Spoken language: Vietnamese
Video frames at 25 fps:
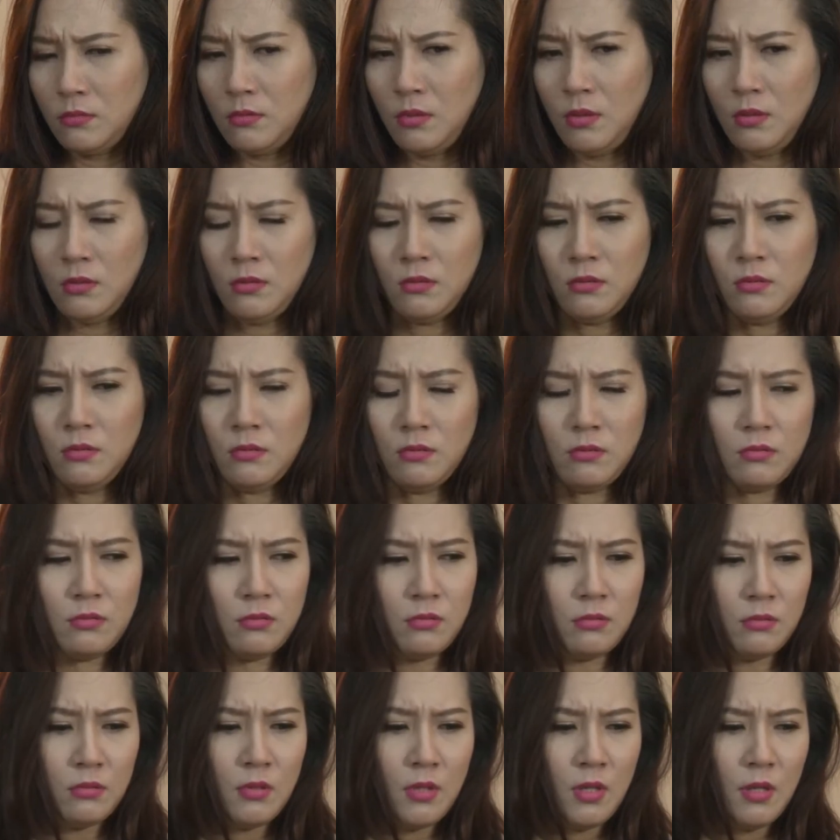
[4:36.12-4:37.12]
ừ.
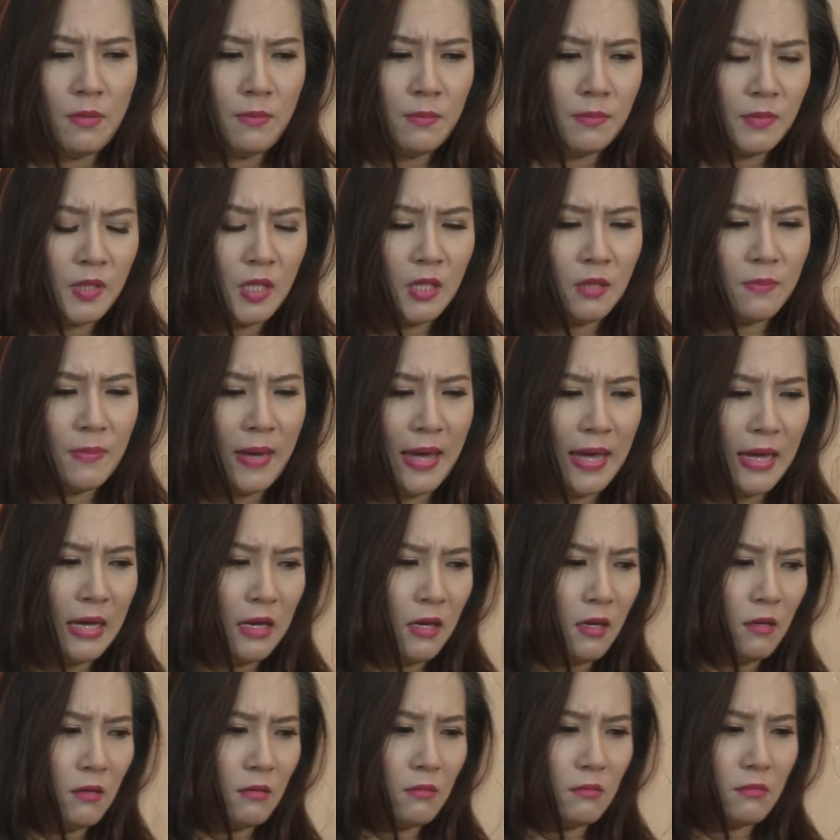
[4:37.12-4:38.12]
ừ thì ừ.
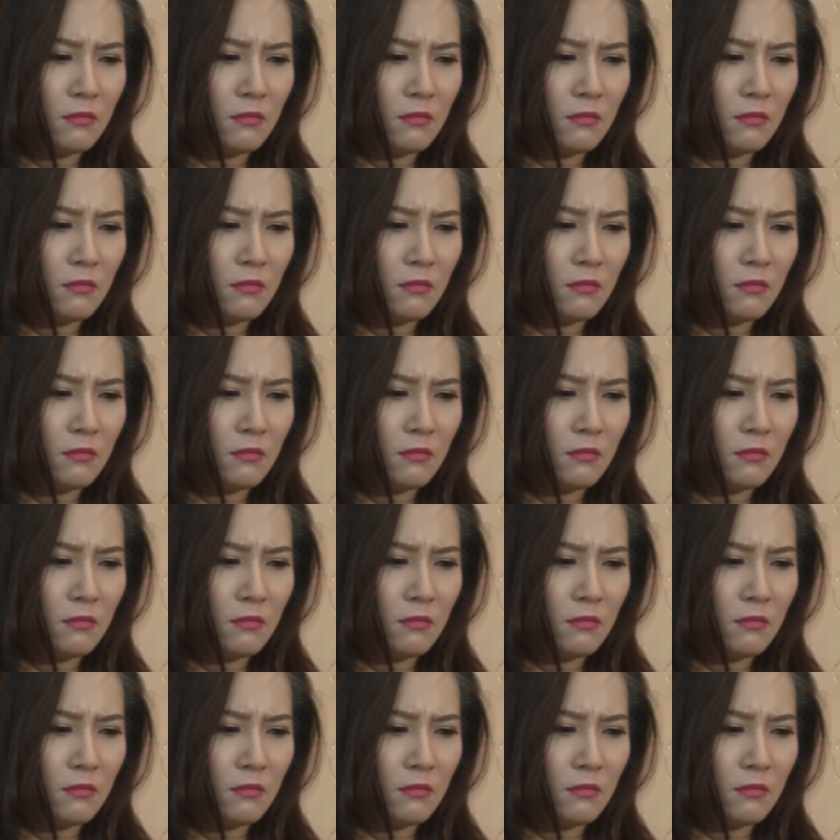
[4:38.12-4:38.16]
mẹ